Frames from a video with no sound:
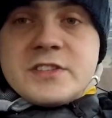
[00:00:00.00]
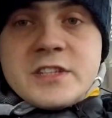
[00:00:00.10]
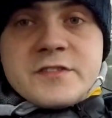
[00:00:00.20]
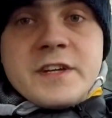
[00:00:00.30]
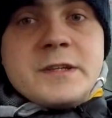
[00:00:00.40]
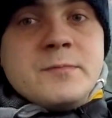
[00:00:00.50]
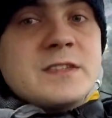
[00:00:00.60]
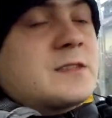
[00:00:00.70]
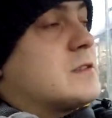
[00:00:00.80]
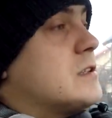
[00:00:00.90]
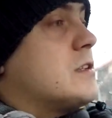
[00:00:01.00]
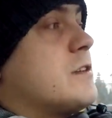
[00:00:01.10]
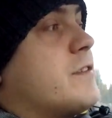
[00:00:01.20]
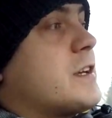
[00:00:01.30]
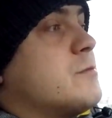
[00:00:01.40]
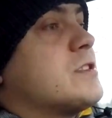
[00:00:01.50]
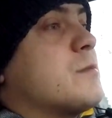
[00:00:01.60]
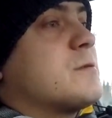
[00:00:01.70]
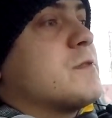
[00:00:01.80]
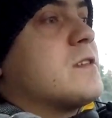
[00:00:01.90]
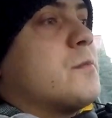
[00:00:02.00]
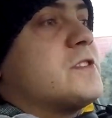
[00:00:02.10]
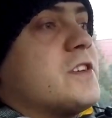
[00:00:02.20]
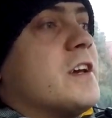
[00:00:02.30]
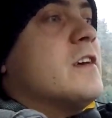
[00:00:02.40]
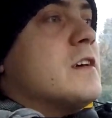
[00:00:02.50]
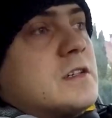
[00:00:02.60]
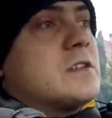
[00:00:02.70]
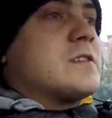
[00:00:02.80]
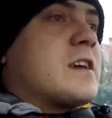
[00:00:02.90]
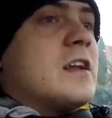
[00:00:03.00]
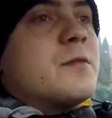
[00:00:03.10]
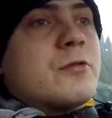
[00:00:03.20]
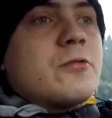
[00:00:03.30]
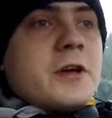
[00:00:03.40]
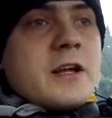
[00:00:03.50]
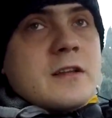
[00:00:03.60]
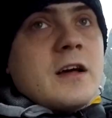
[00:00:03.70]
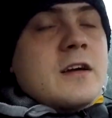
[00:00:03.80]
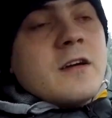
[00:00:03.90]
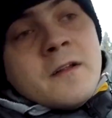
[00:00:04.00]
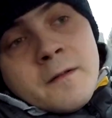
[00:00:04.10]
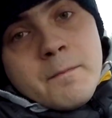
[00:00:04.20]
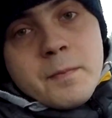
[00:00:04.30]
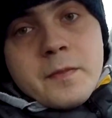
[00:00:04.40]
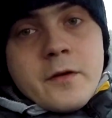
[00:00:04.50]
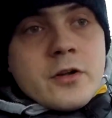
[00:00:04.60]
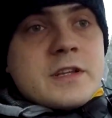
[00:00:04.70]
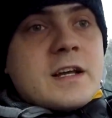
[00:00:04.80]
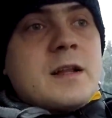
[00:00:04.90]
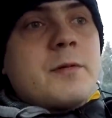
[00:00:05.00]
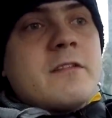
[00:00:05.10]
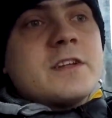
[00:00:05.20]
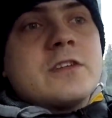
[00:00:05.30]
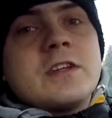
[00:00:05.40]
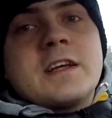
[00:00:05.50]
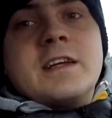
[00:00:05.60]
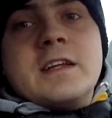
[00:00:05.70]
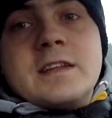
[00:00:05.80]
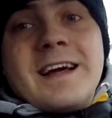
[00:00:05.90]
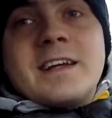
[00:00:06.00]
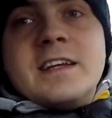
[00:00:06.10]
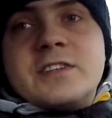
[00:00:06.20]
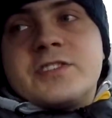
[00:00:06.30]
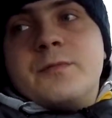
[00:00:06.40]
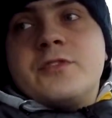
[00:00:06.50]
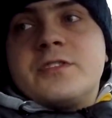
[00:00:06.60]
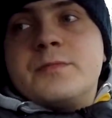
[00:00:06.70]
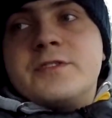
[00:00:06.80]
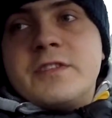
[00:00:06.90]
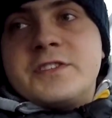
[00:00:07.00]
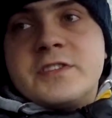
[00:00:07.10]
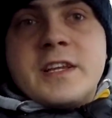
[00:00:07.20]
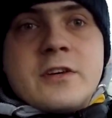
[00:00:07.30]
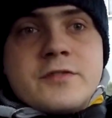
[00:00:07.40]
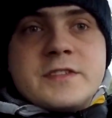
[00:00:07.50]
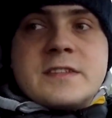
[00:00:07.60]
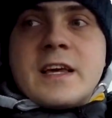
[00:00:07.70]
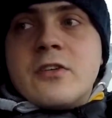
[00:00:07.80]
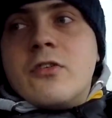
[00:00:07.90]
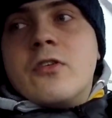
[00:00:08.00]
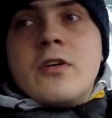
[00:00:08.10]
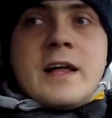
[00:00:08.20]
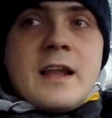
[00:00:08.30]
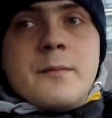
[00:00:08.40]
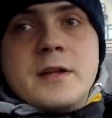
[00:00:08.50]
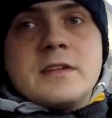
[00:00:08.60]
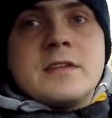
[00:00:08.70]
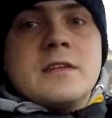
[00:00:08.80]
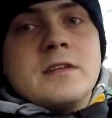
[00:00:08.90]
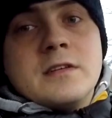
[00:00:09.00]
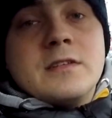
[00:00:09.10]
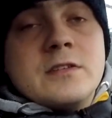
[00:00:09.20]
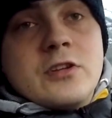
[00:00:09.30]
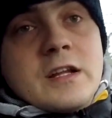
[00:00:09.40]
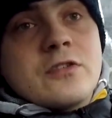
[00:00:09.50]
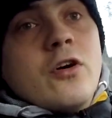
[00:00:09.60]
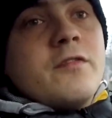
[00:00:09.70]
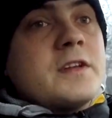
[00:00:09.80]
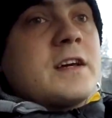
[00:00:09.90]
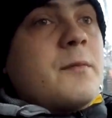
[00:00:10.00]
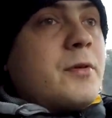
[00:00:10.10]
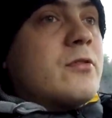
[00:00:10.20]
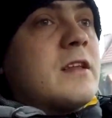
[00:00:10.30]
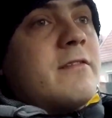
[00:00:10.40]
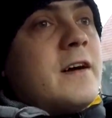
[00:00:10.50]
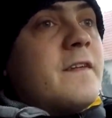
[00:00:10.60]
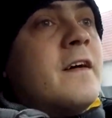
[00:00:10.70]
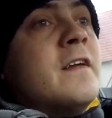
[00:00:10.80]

też w jakimś, y, w jakimś tam sposobie się rozkalibruje, tak. No tak naprawdę to taki, taki jeszcze może być właśnie tego wszystkiego element dodatkowy, taka piąta wada.